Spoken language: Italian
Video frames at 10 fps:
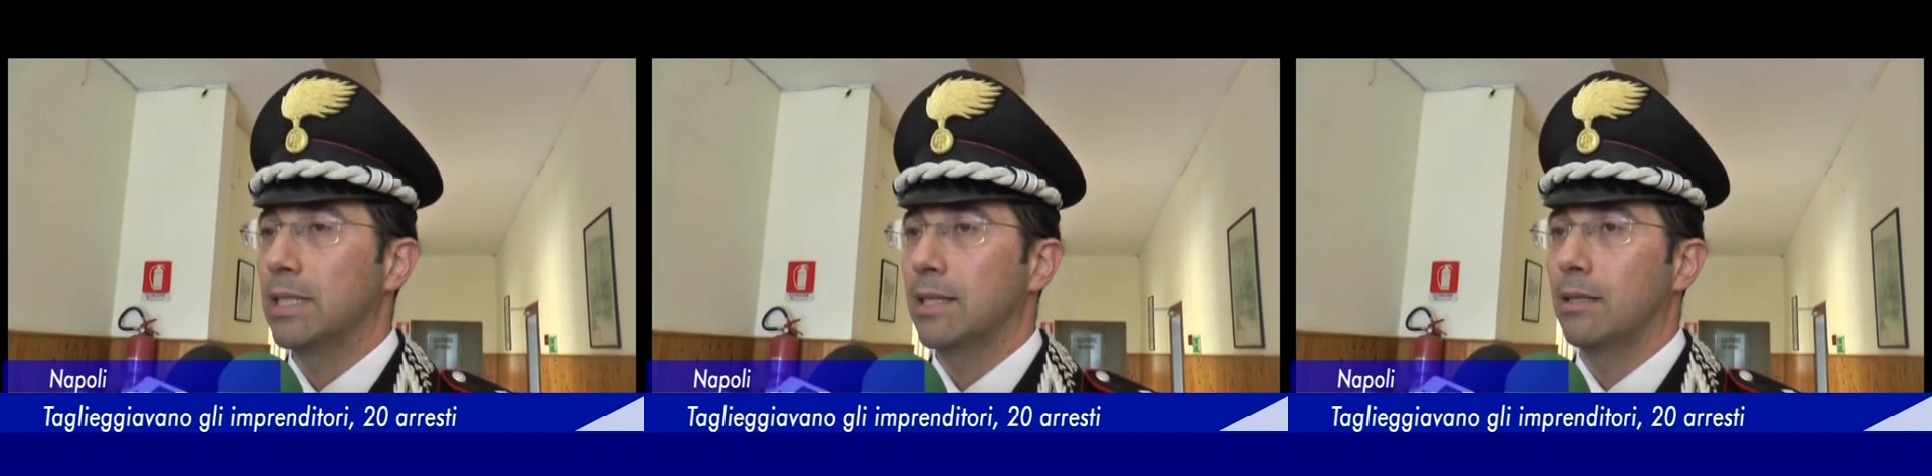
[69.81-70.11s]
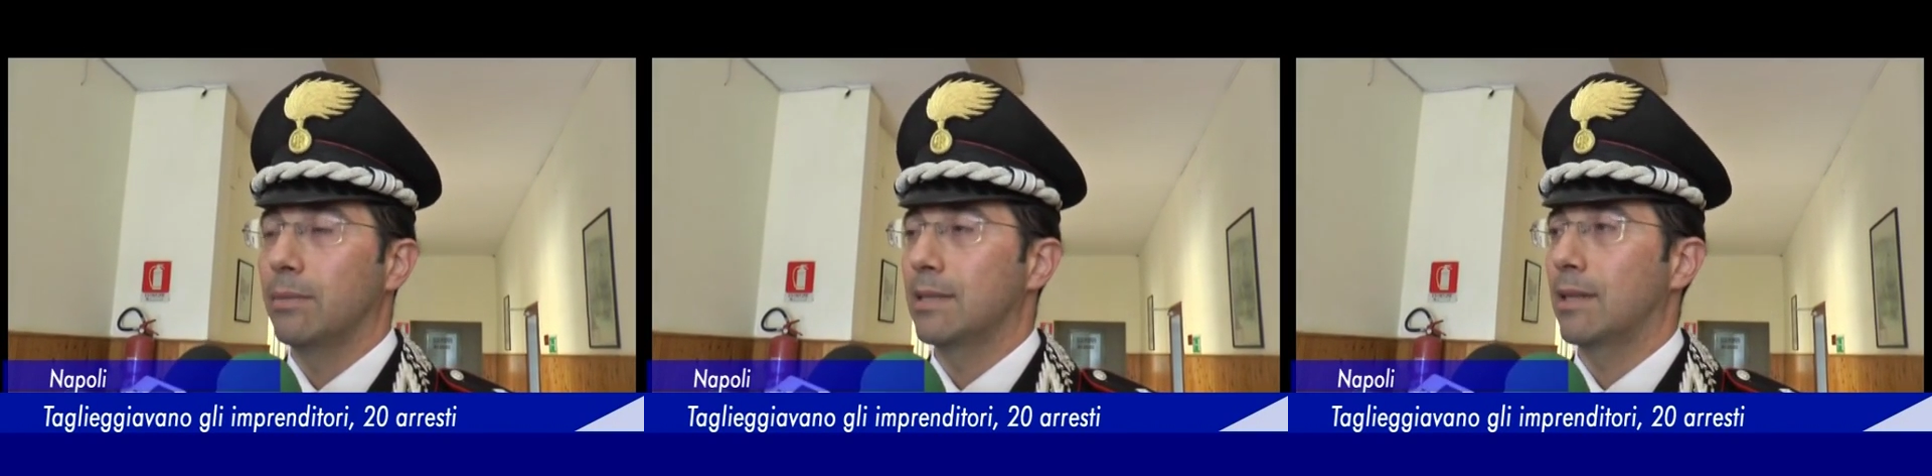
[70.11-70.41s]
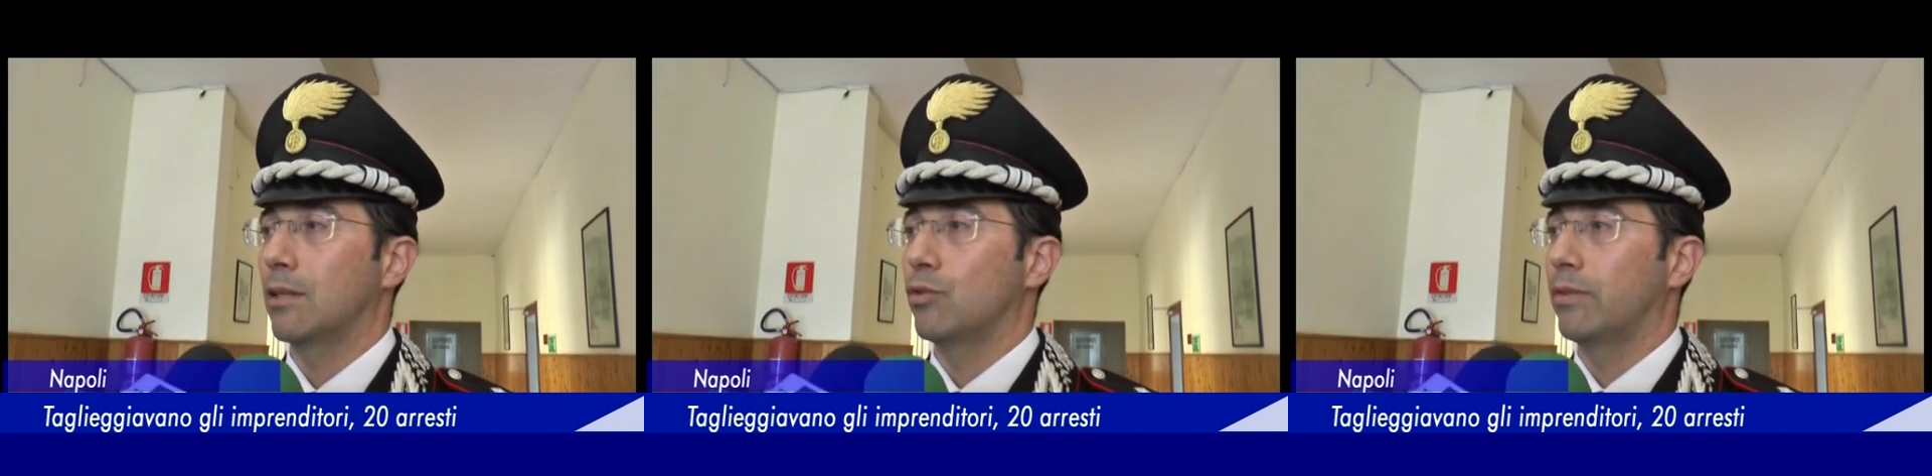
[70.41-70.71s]
pesante
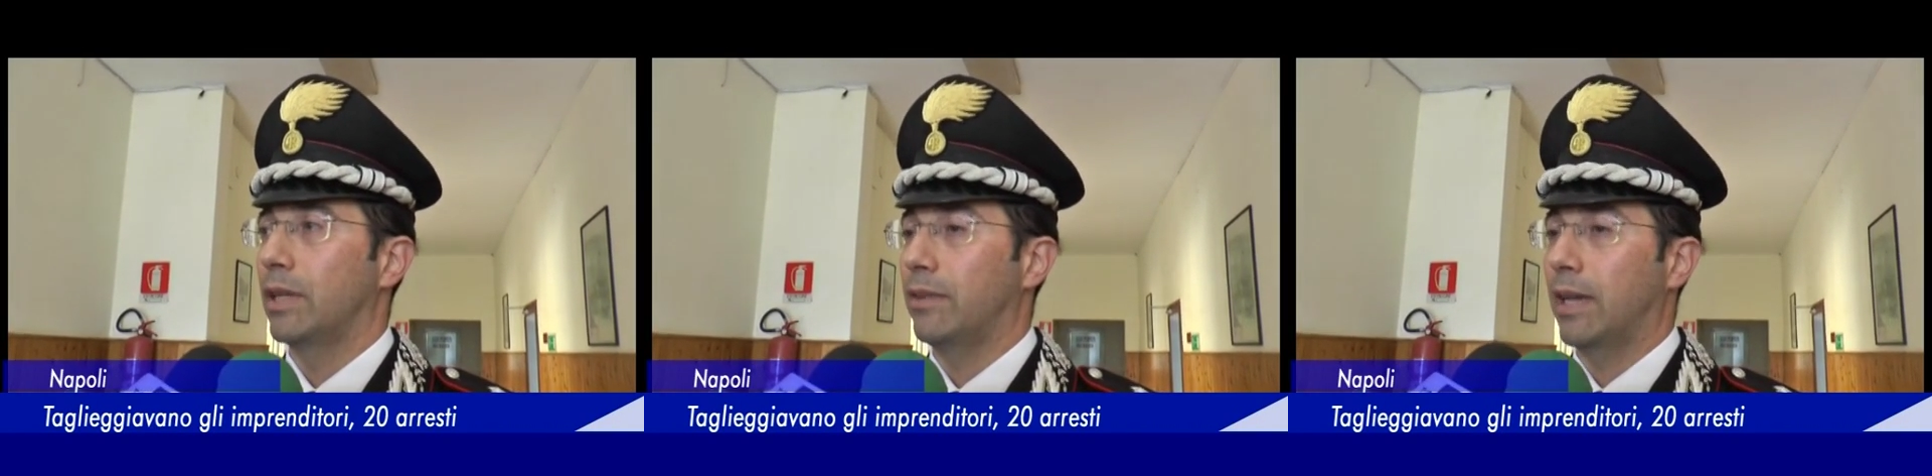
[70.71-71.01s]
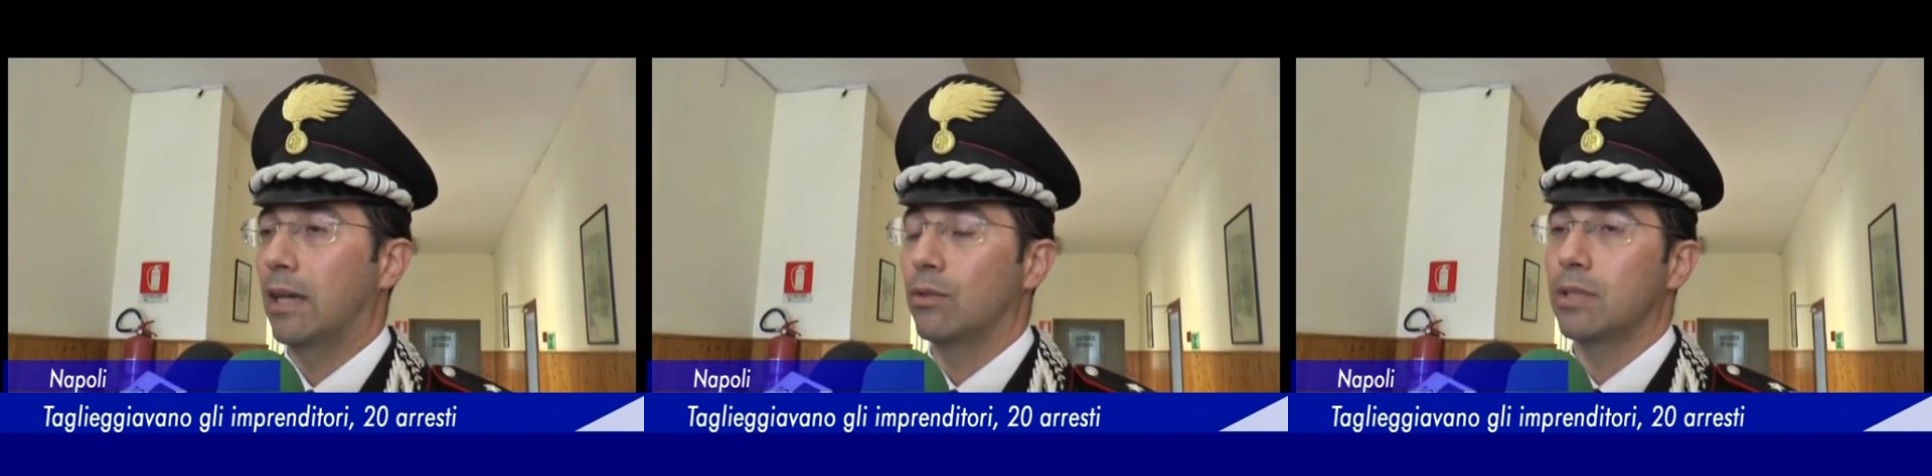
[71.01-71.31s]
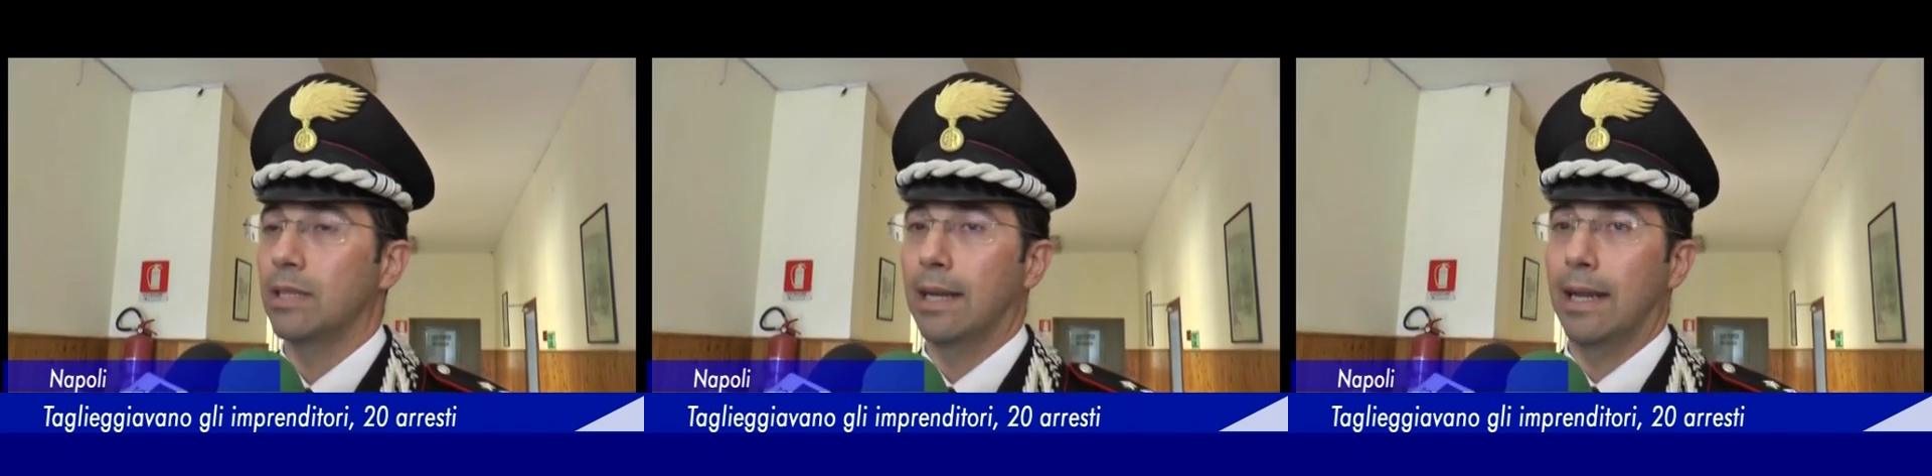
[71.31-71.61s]
pestaggio
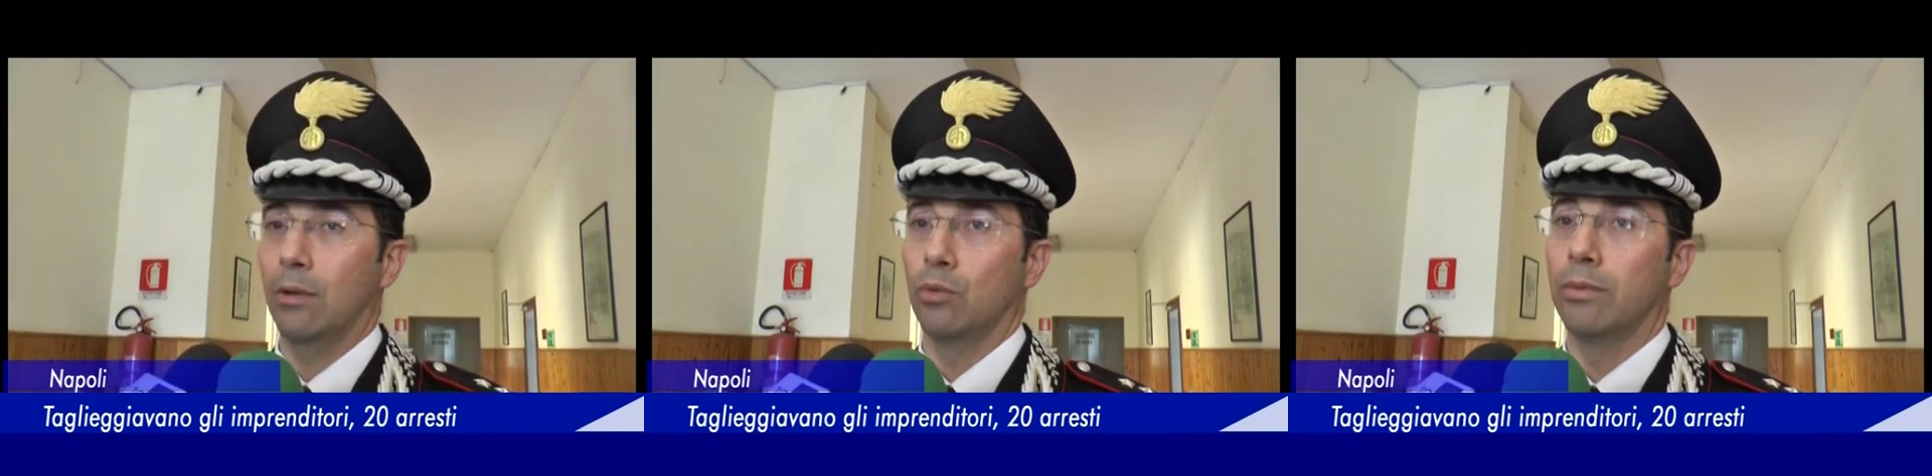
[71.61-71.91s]
verificatosi nell'anno